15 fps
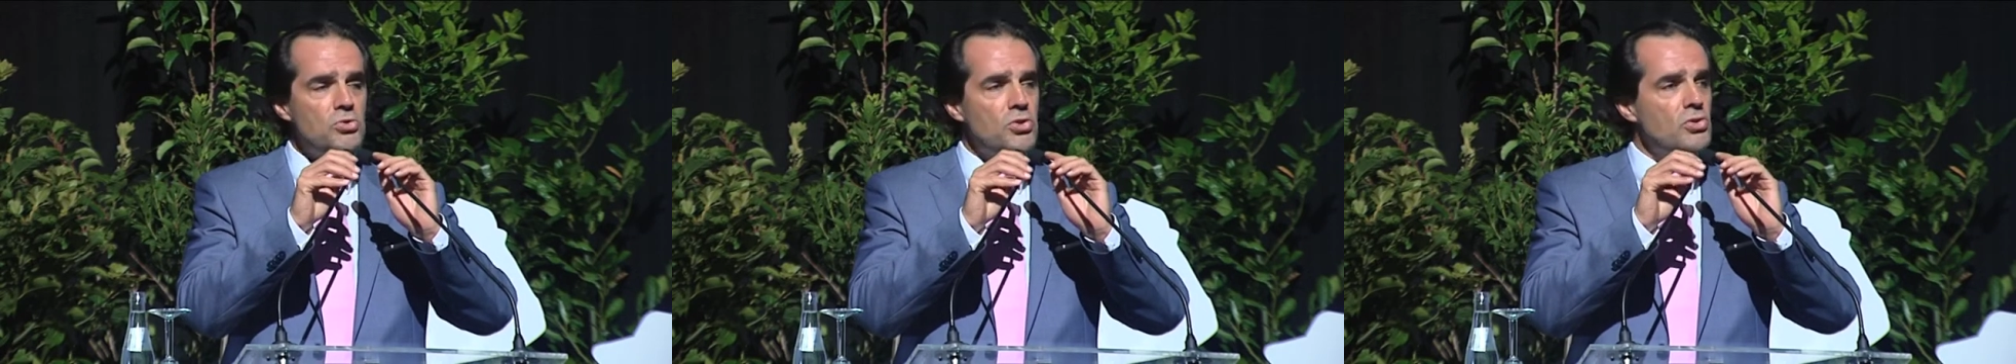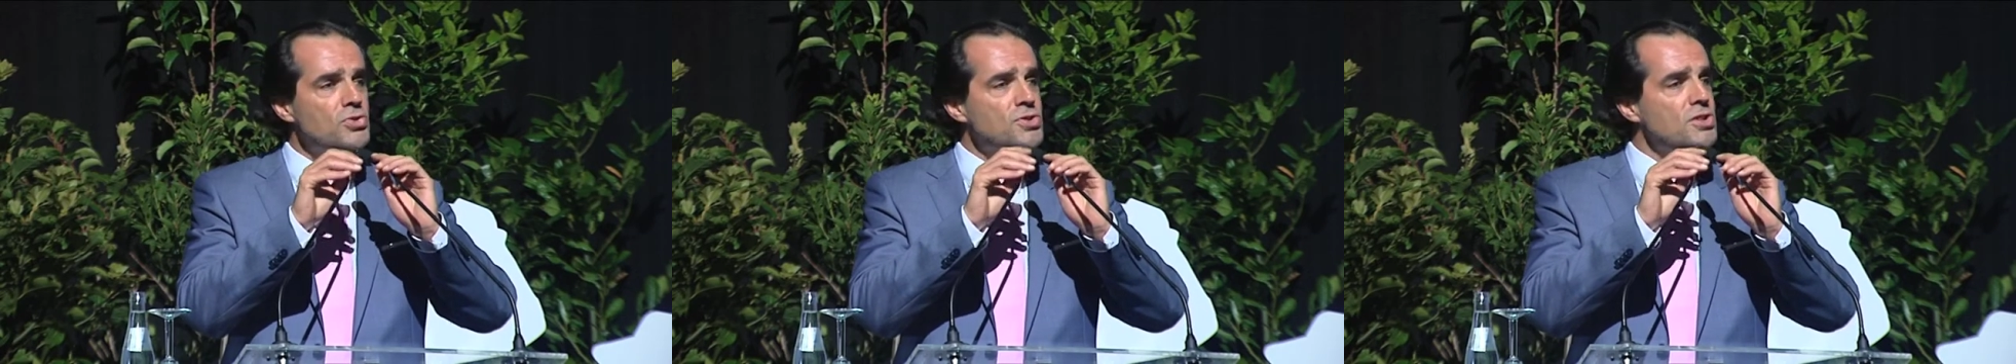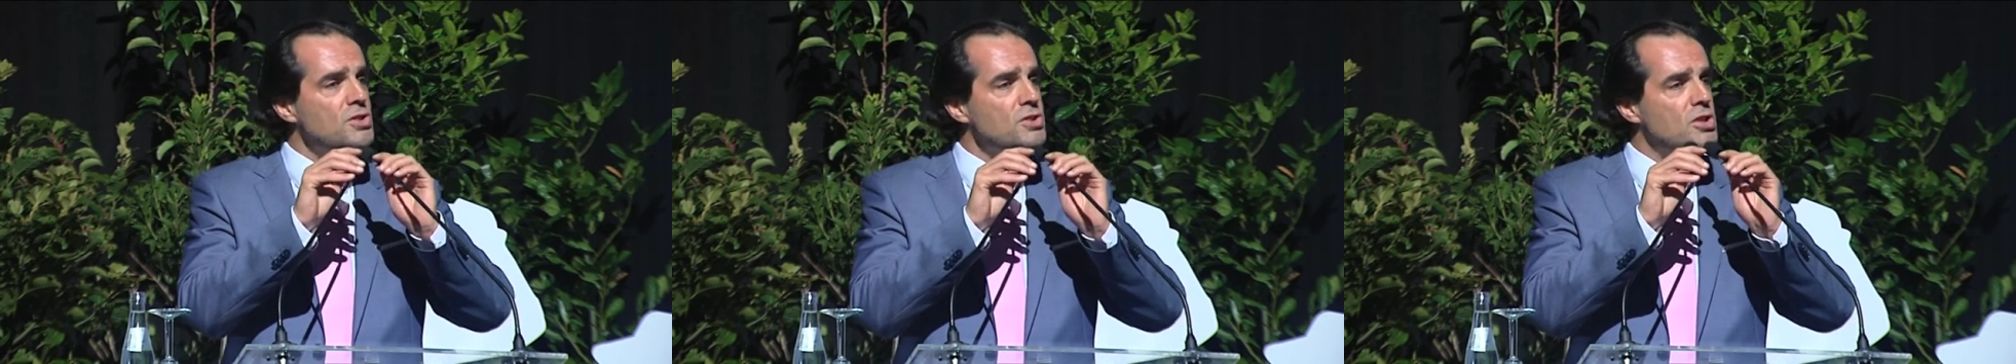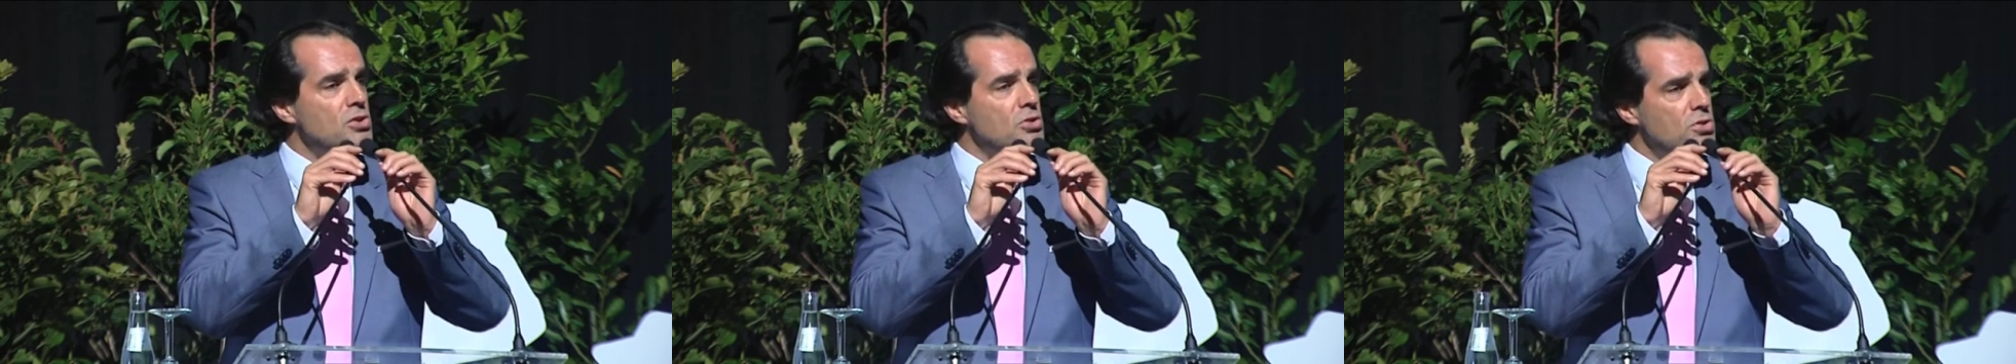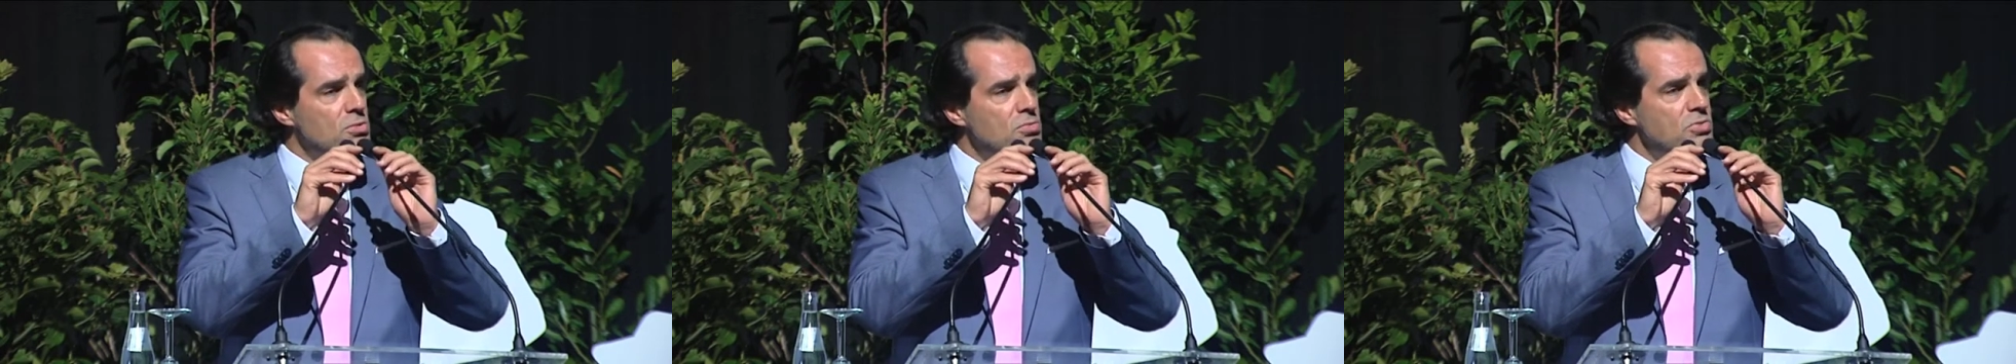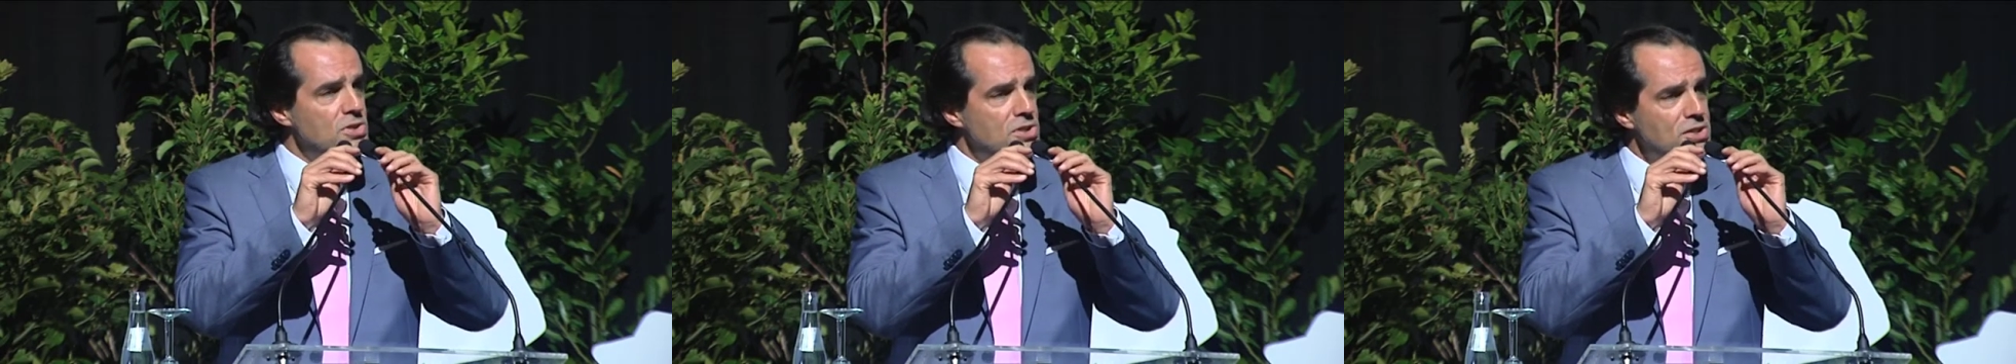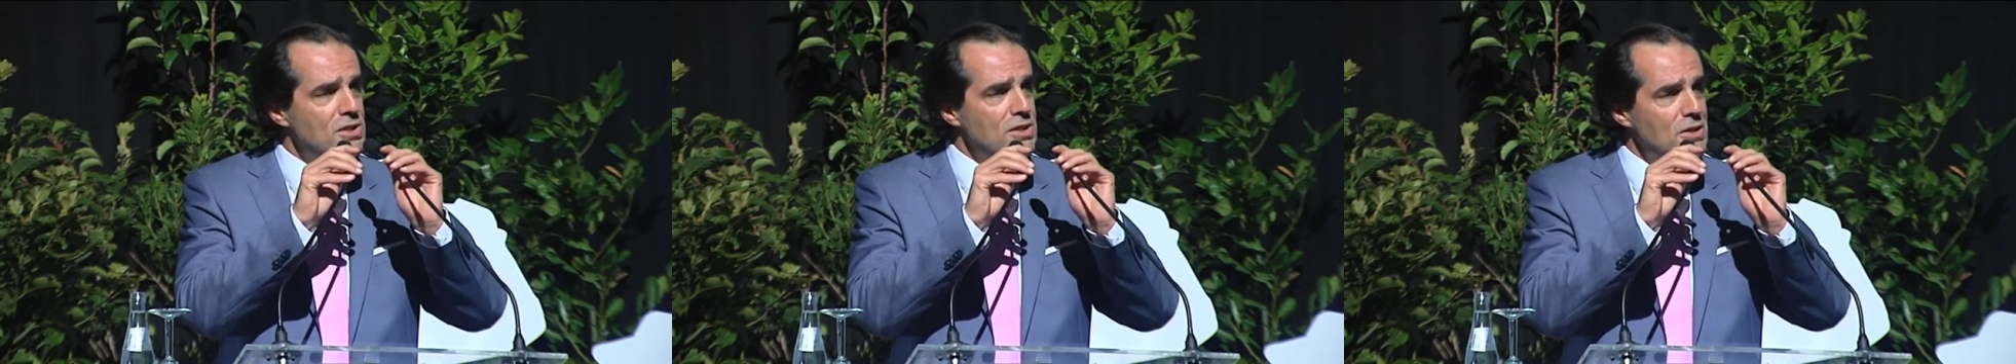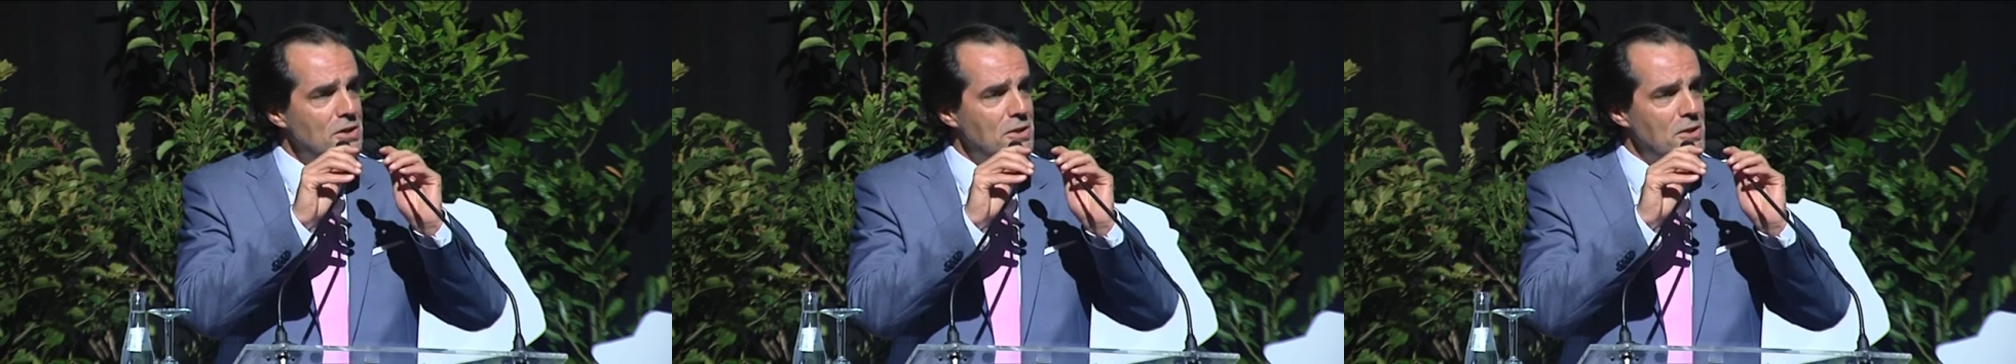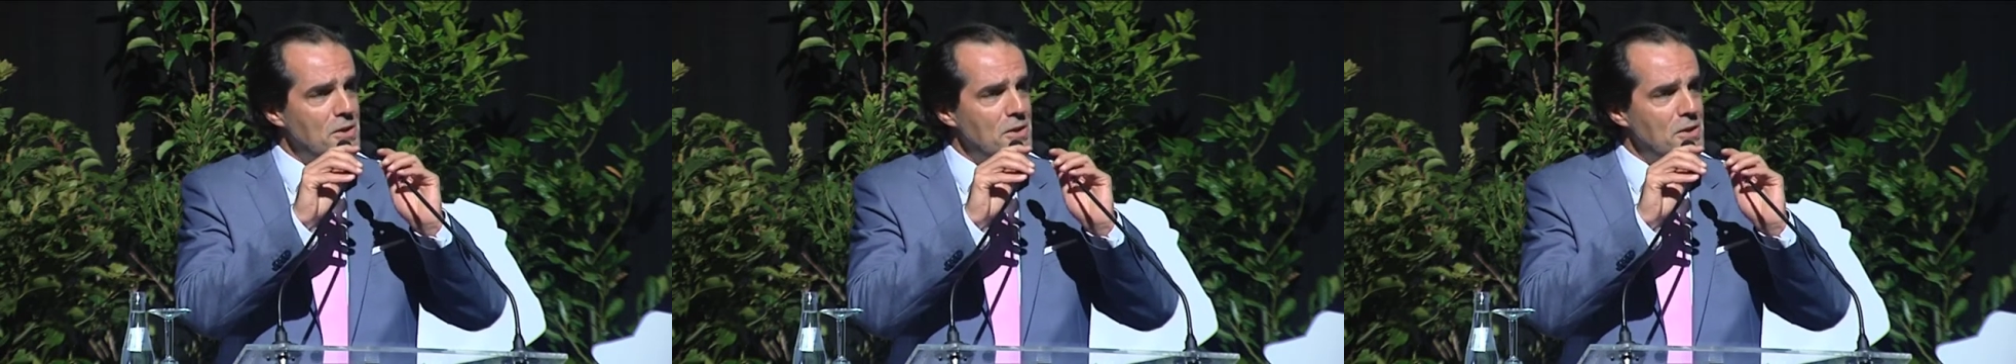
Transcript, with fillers: eu não sendo economista,